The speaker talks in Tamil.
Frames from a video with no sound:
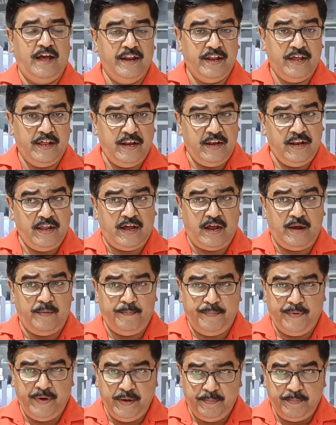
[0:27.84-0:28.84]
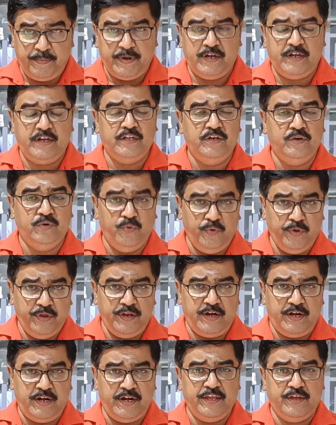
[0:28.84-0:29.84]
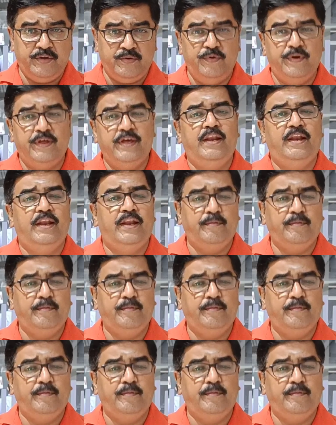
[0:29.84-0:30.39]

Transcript: ஆனால் அப்படிப்பட்ட நோய்களை கூட